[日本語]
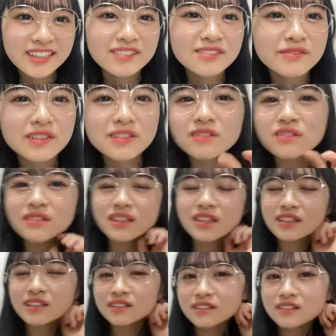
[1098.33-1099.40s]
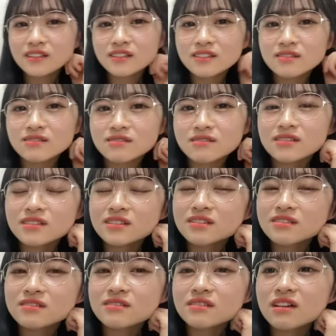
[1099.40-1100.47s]
おんま口内炎ってなんでこんなに
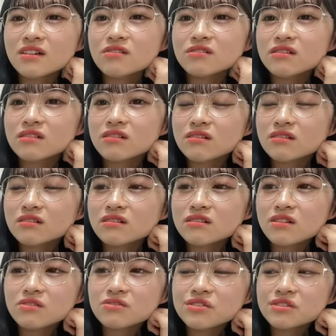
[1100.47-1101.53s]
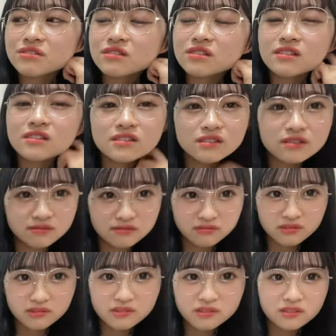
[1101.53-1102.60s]
すぐななんか治ってくれないんだろう
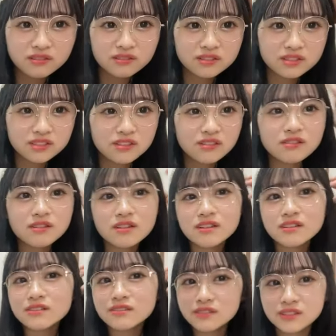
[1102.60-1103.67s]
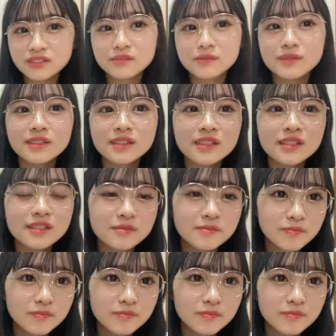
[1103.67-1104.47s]
ねなんか時間かかるよね地味に